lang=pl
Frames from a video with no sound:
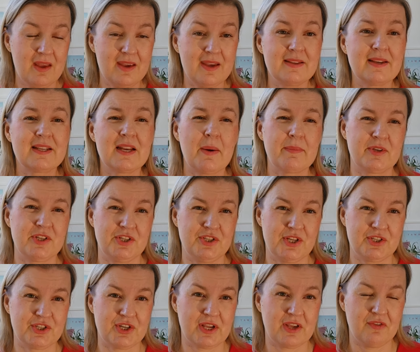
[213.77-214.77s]
Ja nagrałam kiedyś
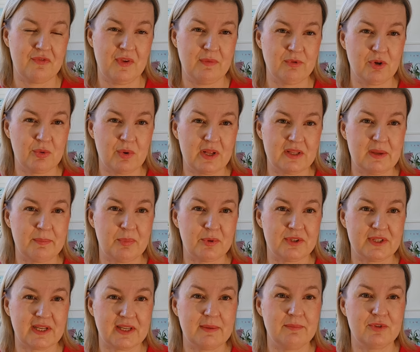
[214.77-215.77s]
też taki film dokładnie
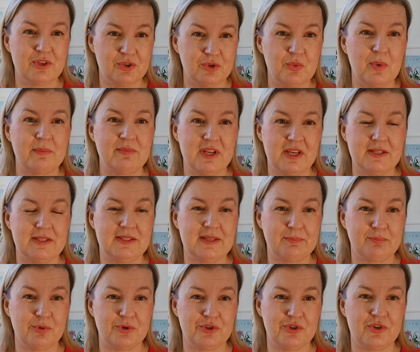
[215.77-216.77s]
pod takim tytułem Nie jest za
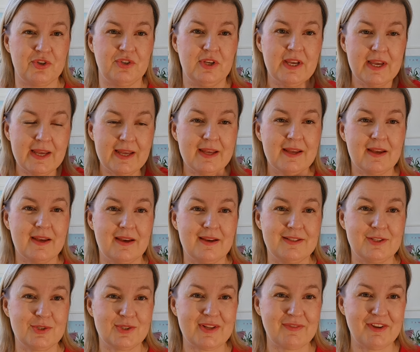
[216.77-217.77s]
późno i
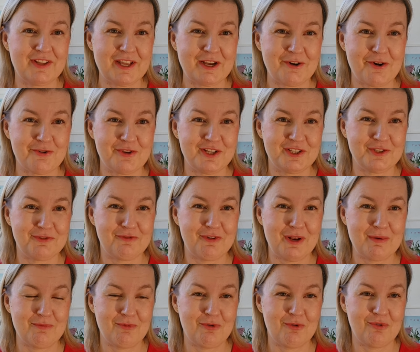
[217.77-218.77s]
e, zostawię na koniec
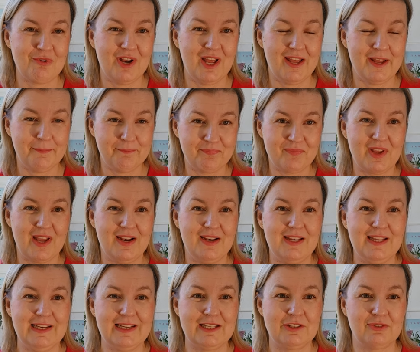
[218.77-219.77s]
filmu
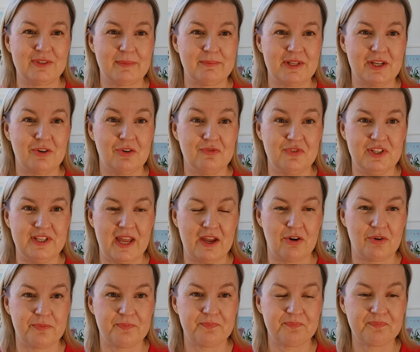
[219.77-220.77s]
linka do tamtego
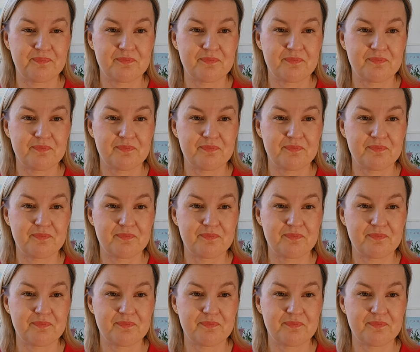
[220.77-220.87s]
wideo.